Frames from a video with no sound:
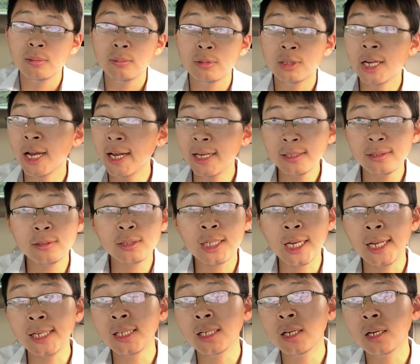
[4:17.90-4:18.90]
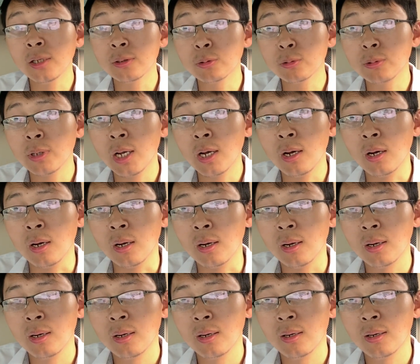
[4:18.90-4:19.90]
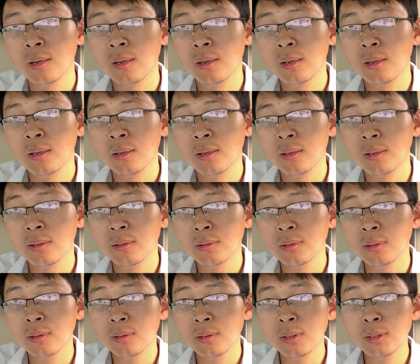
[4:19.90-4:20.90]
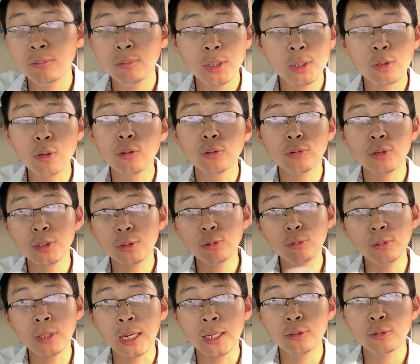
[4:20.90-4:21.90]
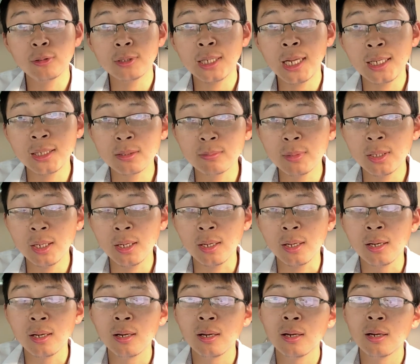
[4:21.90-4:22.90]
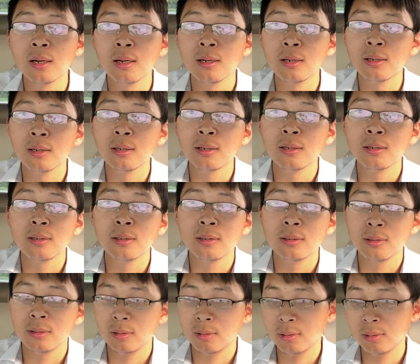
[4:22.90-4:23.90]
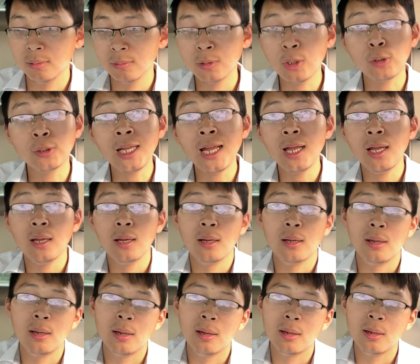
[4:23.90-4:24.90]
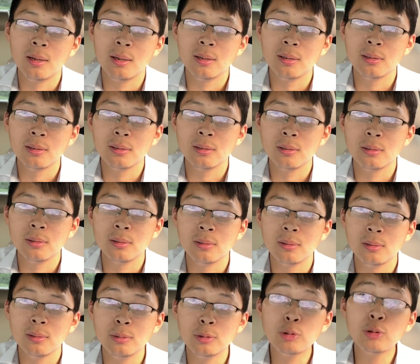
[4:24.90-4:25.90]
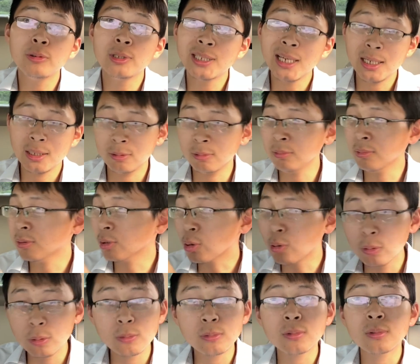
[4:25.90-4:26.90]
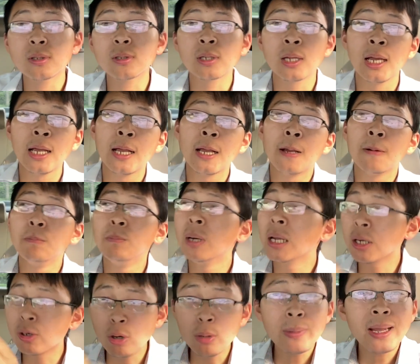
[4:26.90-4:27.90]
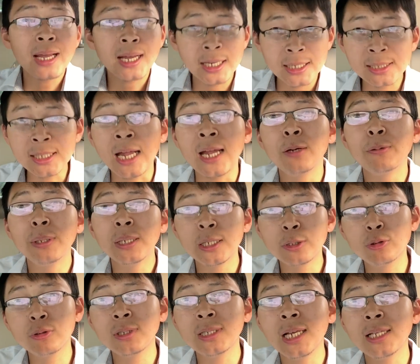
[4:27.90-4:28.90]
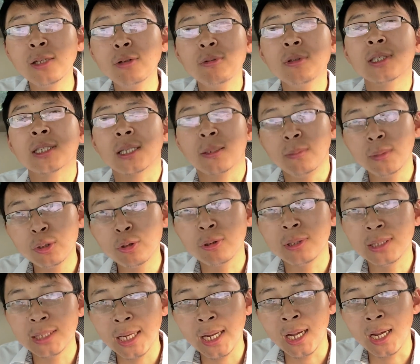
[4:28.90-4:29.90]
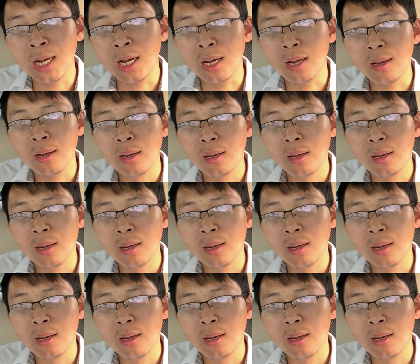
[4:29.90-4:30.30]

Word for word: 潜潜艇很重要，因为共军渡海作战什么的。导弹、军舰，那么共美国卖给台湾的军舰都是什么军舰啊？